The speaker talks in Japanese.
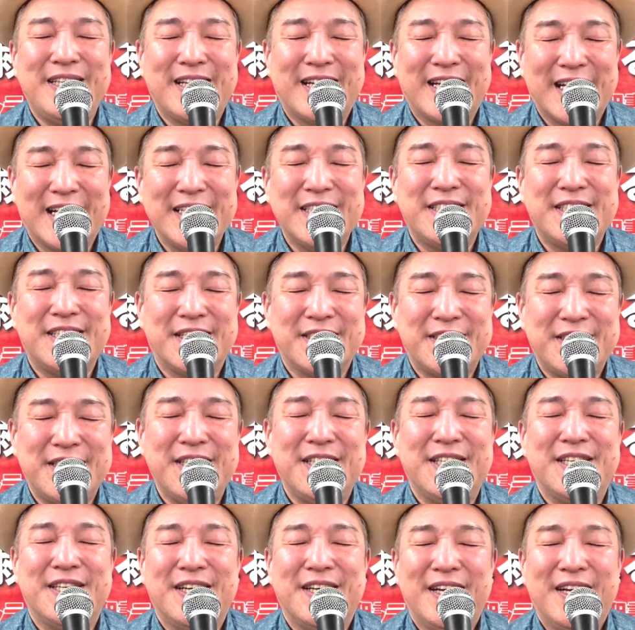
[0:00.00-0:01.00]
感謝
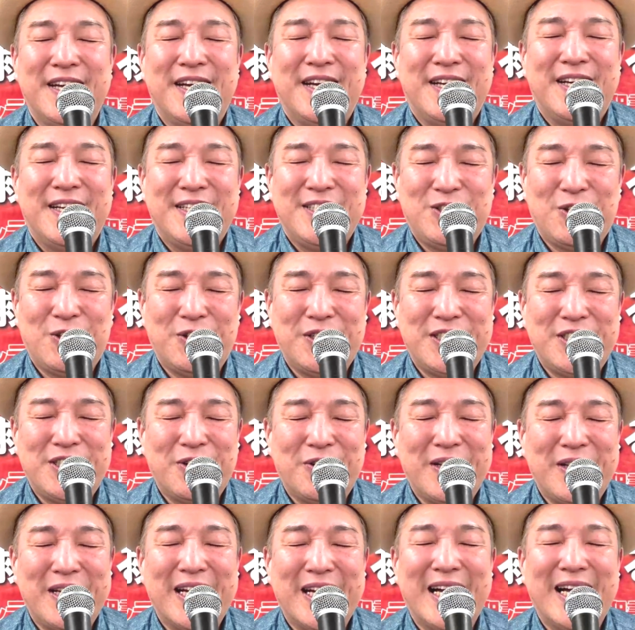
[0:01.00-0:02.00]
し、一人一
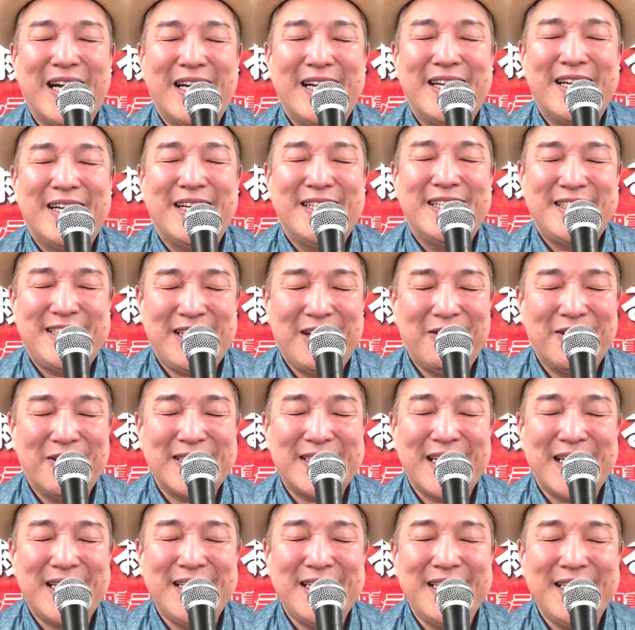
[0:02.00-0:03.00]
人が幸
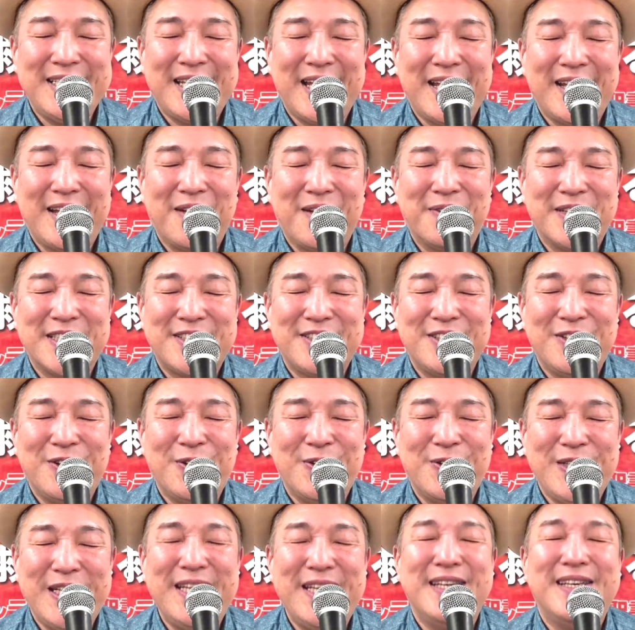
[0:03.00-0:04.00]
せに生きていけますよ
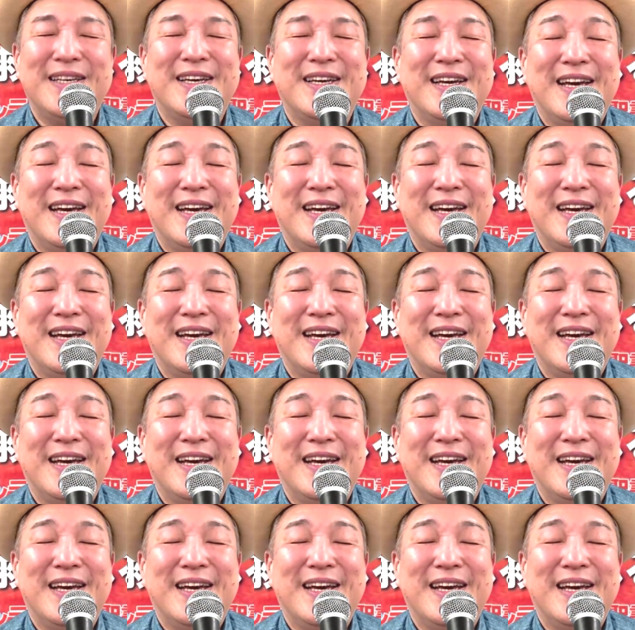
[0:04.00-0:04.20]
うに、